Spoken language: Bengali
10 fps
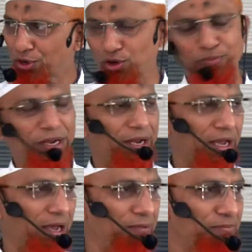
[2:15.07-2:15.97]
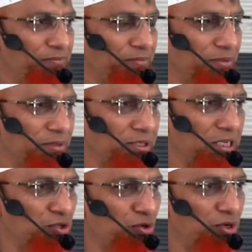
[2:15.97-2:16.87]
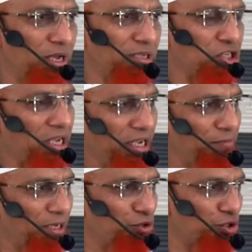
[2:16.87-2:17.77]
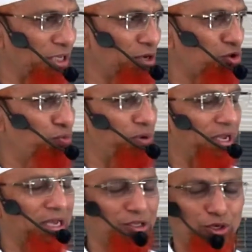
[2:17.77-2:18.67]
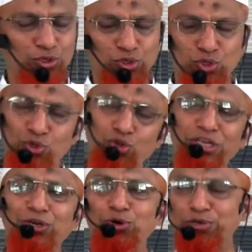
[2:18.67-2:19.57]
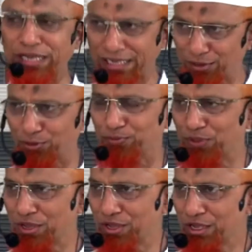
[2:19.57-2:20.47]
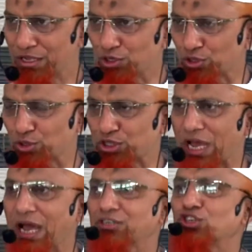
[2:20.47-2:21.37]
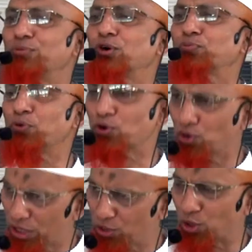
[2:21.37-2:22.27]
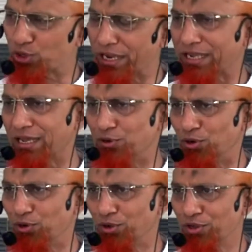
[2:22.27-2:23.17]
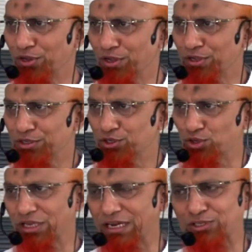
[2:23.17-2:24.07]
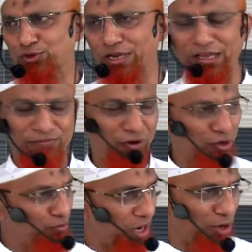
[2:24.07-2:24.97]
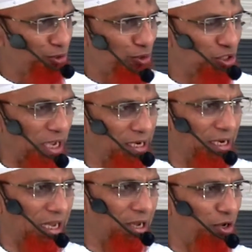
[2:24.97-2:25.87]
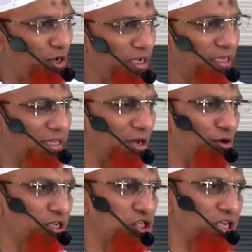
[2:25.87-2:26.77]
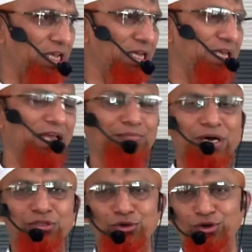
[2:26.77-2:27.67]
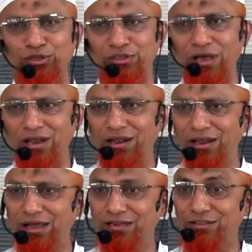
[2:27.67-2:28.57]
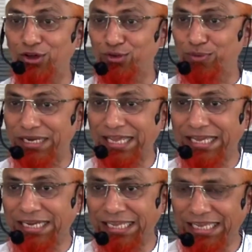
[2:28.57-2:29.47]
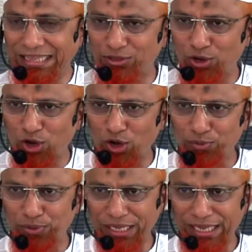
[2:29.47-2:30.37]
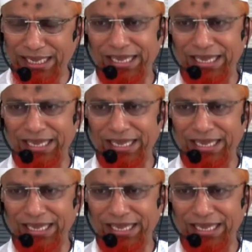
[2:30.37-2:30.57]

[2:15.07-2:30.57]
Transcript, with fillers: করবেন না সে সুন্না সে এবাদতের রূপরেখা যত সুন্দরই হোক না কেন যত জাগ জমকপূর্ণই হোক না কেন যদি রাসুলের ফর্মুলা অনুযায়ী না হয় তাহলে সেই এবাদত আল্লাহর দরবারে গৃহীত হবে